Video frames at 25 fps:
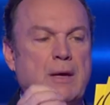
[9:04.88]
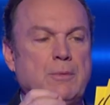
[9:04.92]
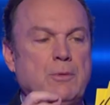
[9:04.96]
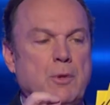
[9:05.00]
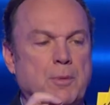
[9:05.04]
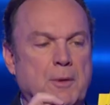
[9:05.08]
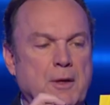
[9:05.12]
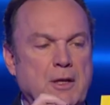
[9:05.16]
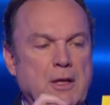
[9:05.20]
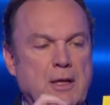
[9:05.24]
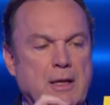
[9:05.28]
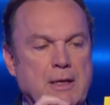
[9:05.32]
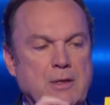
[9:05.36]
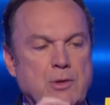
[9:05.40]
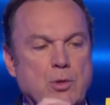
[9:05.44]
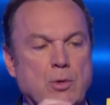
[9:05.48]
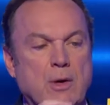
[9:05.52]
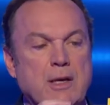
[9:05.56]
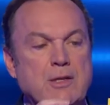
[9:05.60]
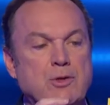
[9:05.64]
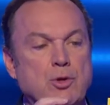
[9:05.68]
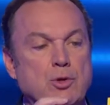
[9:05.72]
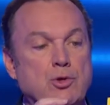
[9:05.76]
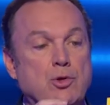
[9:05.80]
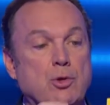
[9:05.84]
de prédilection
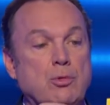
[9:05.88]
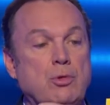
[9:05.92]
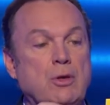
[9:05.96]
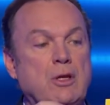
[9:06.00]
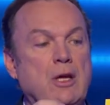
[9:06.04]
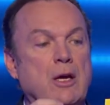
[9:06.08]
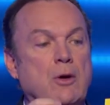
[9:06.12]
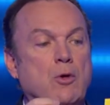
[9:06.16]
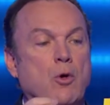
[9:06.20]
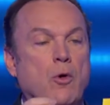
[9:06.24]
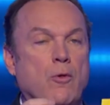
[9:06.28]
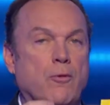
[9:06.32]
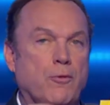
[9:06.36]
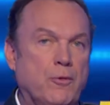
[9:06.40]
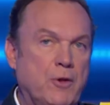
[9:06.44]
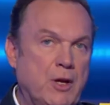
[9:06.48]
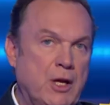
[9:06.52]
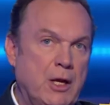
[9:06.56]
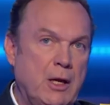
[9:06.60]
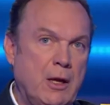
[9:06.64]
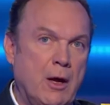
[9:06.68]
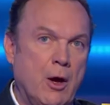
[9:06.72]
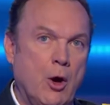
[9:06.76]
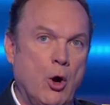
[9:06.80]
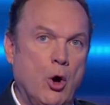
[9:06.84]
reste celui des
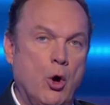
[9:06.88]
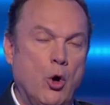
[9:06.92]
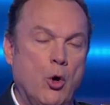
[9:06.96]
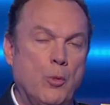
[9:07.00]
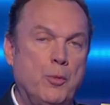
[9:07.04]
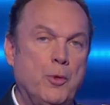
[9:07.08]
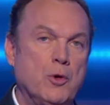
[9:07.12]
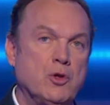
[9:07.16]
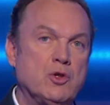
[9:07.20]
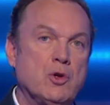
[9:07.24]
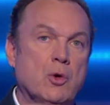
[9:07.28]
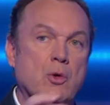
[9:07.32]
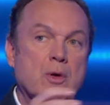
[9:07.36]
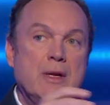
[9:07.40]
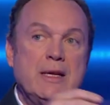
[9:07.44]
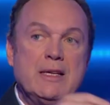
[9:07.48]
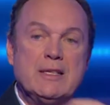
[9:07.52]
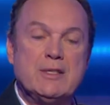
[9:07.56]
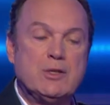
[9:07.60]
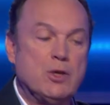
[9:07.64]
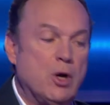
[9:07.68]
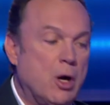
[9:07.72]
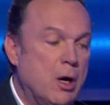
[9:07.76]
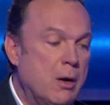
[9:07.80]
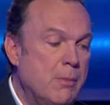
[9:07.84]
conflits opposant
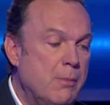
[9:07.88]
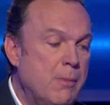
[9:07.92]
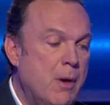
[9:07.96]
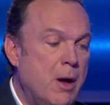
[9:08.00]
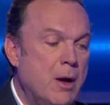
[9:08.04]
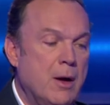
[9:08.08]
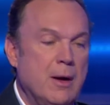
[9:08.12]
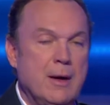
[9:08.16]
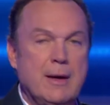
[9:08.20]
les hommes